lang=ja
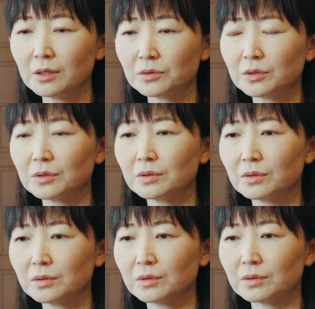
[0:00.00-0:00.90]
そうする
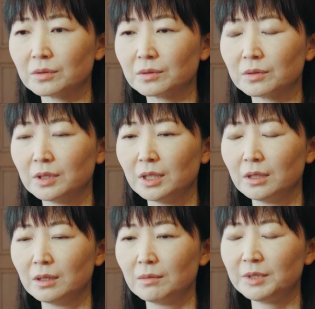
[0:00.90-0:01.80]
と、その、
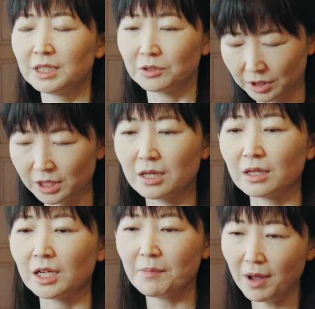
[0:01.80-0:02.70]
民事の事件
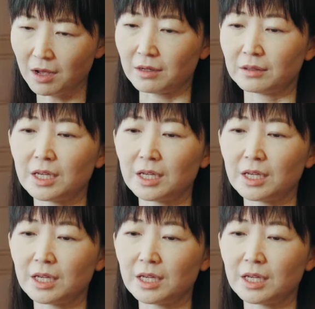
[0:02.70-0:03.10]
であれば、